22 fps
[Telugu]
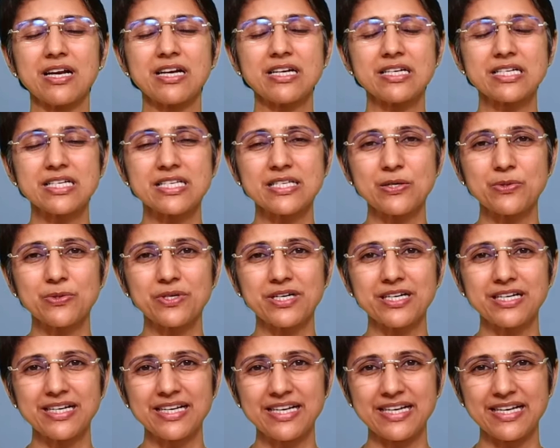
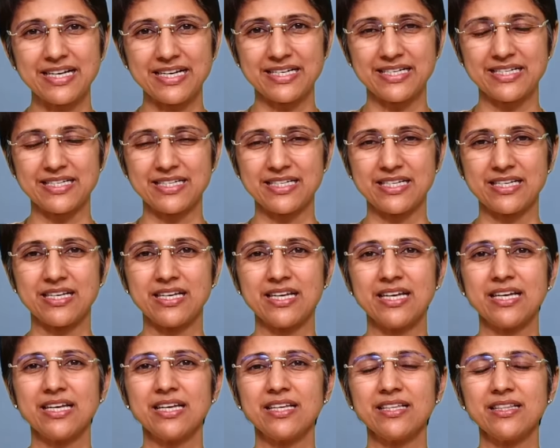అల్ట్రాసౌండ్ అంటే ఏంటి
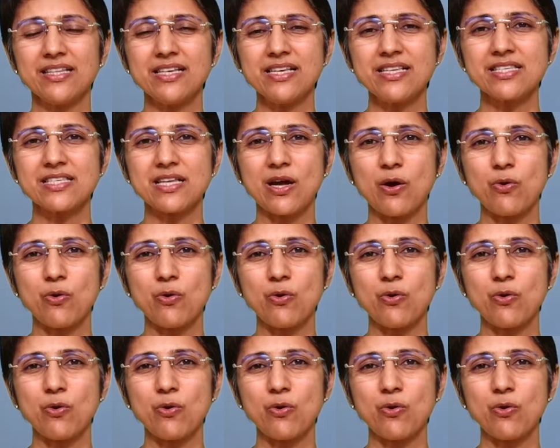ఇది